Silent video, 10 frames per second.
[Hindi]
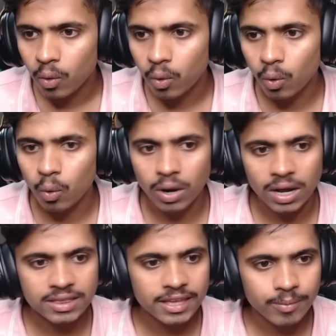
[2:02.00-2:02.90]
ओ
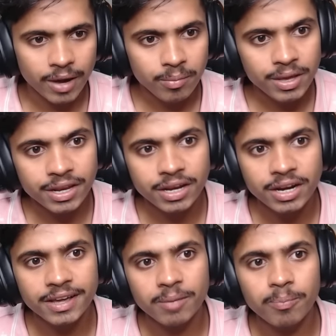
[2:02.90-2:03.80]
लगता है ये भाई मेरी
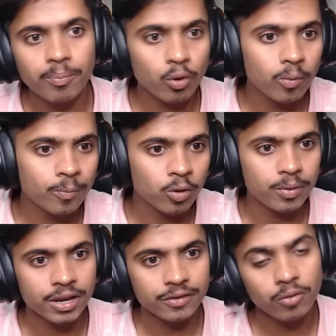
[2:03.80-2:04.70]
गिल्ड के प्रो प्रो
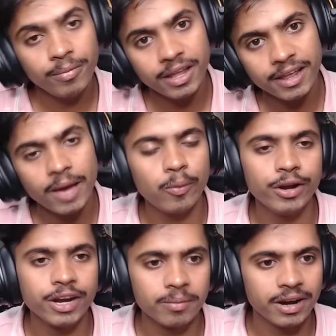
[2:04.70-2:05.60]
प्लेयर्स को मेरी
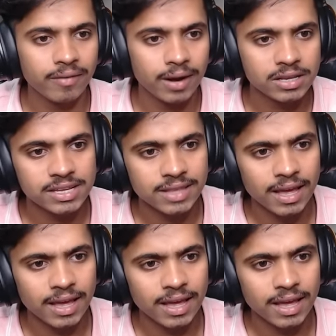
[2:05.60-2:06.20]
अपोनेंट में लड़वाना चाहता